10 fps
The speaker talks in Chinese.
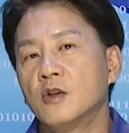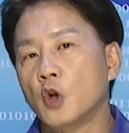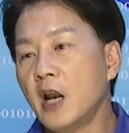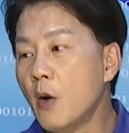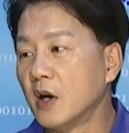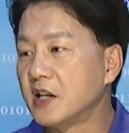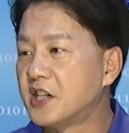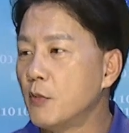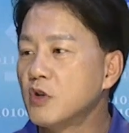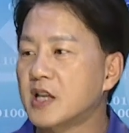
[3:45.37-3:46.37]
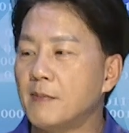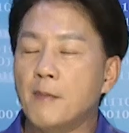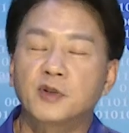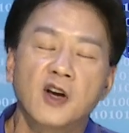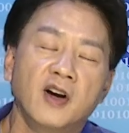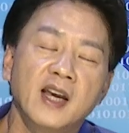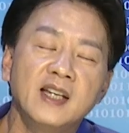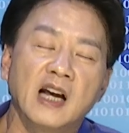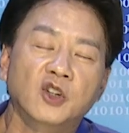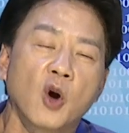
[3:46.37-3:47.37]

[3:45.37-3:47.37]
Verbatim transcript: 昨天我的节目上面不是有跟你讲